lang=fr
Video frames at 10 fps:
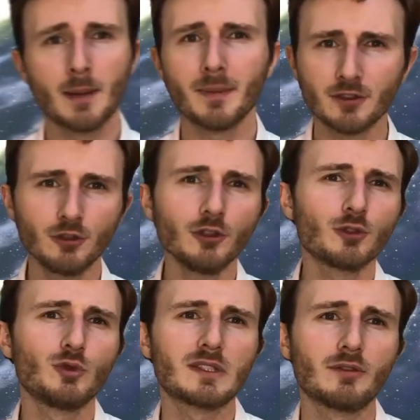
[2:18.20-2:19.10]
Maintenant que
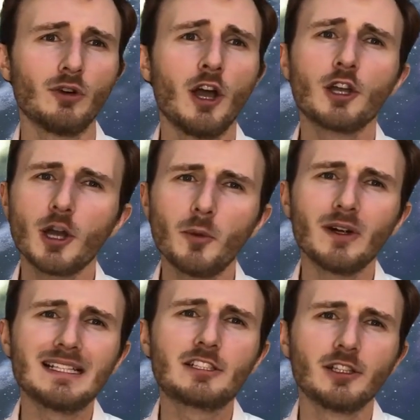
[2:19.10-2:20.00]
nous savons comment
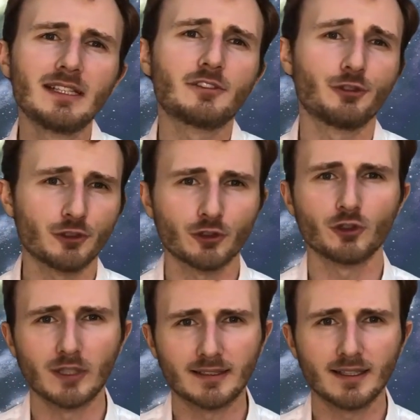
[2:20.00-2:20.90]
ils connaissent le centre de
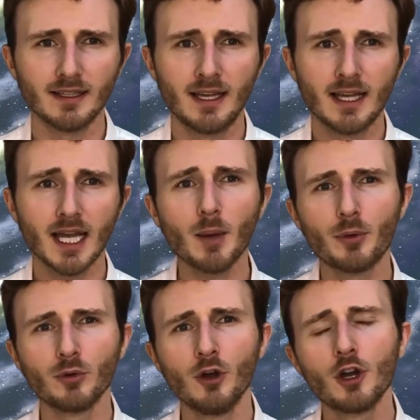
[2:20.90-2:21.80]
la Terre,
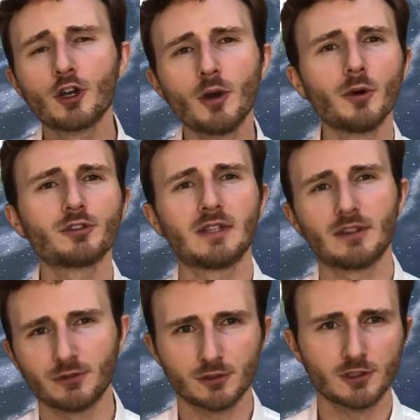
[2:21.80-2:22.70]
rappelons comment cela
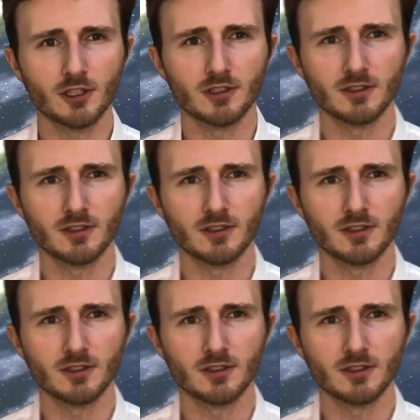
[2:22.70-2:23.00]
fonctionne.